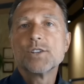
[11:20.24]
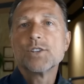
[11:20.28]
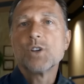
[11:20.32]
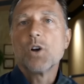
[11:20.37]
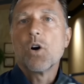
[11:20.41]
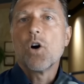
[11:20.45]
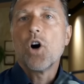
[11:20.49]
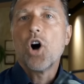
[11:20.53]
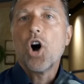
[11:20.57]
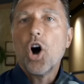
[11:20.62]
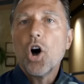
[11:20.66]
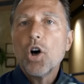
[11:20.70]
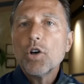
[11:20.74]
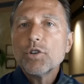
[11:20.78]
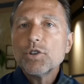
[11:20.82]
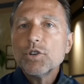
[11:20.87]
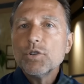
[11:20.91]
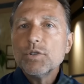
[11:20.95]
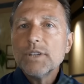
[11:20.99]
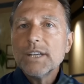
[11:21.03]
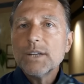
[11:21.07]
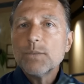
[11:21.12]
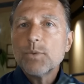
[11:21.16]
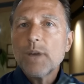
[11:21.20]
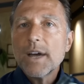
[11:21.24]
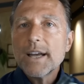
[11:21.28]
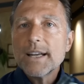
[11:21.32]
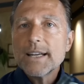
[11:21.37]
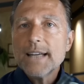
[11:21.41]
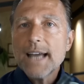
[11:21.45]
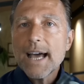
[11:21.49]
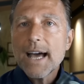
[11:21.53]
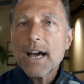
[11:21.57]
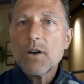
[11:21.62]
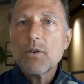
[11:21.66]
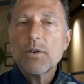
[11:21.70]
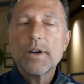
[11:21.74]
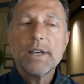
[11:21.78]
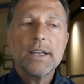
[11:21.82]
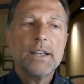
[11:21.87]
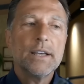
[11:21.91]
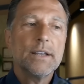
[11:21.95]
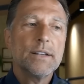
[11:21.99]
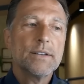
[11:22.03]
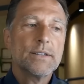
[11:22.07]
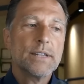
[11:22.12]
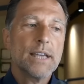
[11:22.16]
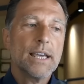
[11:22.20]
И сейчас вам нужно
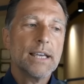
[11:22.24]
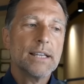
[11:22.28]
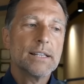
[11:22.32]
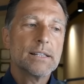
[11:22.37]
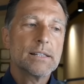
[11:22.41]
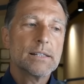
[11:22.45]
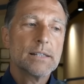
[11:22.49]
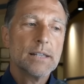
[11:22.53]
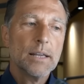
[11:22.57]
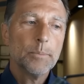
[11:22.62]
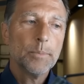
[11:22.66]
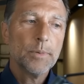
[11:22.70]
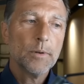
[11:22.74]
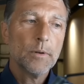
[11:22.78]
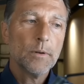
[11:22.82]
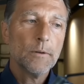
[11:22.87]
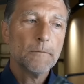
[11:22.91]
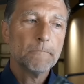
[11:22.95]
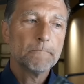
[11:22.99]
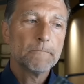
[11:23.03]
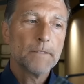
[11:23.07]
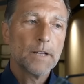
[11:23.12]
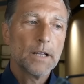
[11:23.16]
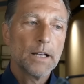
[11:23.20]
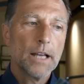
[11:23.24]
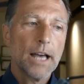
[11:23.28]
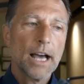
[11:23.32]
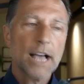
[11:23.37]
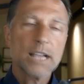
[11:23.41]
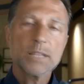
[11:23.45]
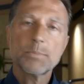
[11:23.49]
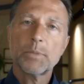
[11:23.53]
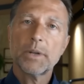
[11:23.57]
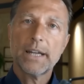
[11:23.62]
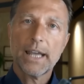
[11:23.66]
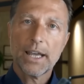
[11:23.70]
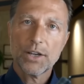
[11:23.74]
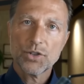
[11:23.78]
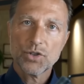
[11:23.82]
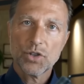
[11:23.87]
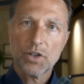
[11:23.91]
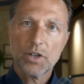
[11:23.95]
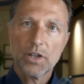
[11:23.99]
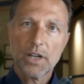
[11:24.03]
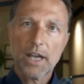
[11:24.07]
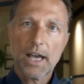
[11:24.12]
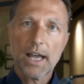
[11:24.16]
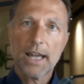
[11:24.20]
лишь простое объяснение того,
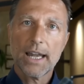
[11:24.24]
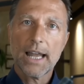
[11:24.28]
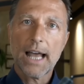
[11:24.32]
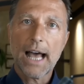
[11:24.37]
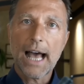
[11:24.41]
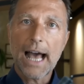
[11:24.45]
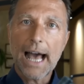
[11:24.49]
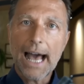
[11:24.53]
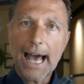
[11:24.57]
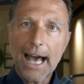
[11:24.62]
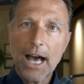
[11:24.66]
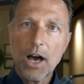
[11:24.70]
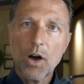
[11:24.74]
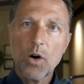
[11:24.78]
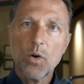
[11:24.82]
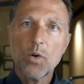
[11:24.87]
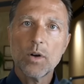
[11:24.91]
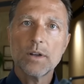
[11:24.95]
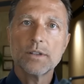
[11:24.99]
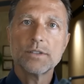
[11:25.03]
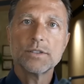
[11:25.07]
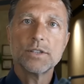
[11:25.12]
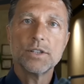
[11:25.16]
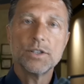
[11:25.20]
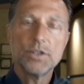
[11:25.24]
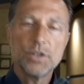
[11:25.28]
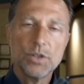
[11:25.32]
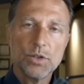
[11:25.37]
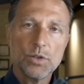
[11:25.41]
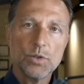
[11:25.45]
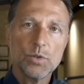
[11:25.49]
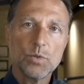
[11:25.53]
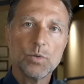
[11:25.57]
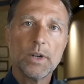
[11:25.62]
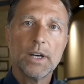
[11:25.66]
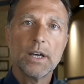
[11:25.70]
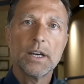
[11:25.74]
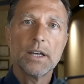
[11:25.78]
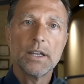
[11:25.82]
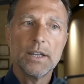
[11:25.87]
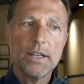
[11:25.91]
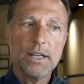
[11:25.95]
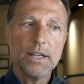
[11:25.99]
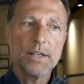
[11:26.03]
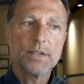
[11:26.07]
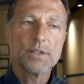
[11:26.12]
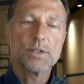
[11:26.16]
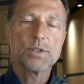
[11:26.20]
как осуществить этот
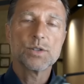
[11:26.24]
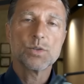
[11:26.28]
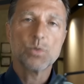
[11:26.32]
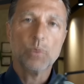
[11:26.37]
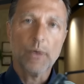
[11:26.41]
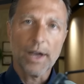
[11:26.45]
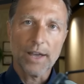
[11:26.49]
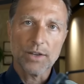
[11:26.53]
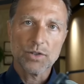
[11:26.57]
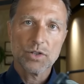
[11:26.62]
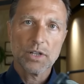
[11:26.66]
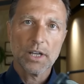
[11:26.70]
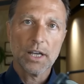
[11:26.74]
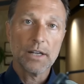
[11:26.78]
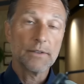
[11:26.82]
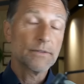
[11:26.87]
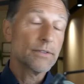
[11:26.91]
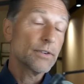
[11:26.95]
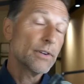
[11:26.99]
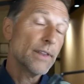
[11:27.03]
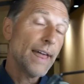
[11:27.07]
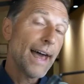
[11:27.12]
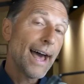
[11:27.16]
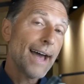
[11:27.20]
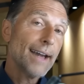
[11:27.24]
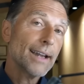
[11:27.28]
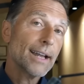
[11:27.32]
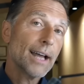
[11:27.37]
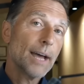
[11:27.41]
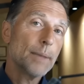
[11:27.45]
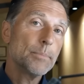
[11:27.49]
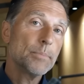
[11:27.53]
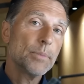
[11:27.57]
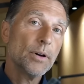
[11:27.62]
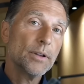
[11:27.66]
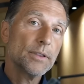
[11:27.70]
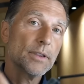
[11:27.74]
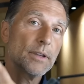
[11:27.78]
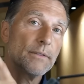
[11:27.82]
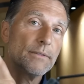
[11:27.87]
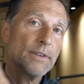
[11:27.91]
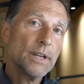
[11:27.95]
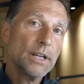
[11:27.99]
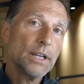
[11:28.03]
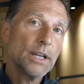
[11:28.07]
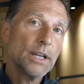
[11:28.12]
переход. И об этом вы узнаете